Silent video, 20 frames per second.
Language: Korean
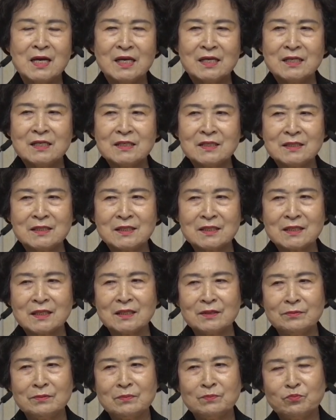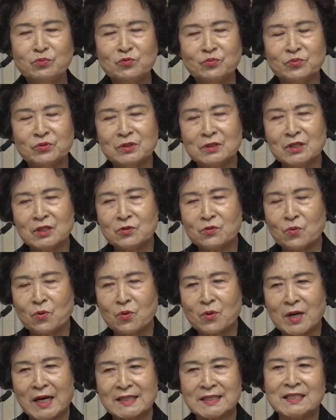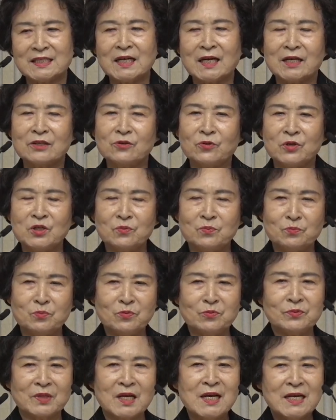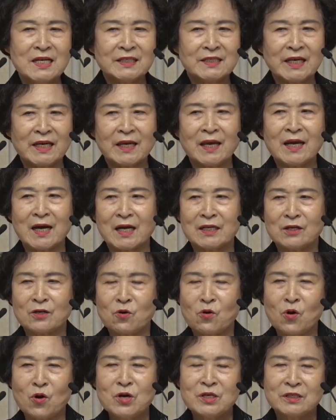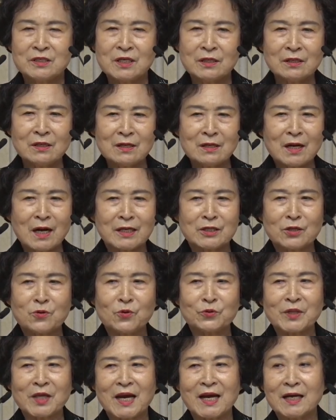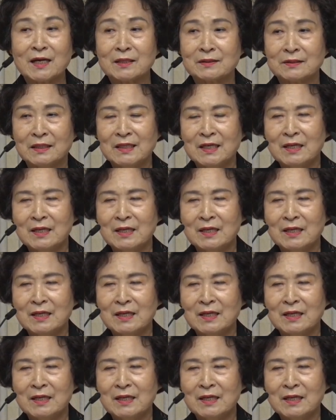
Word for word: 영적인 부분이고 가치관이고 이런 부분들 세계관이고 성경관이고 다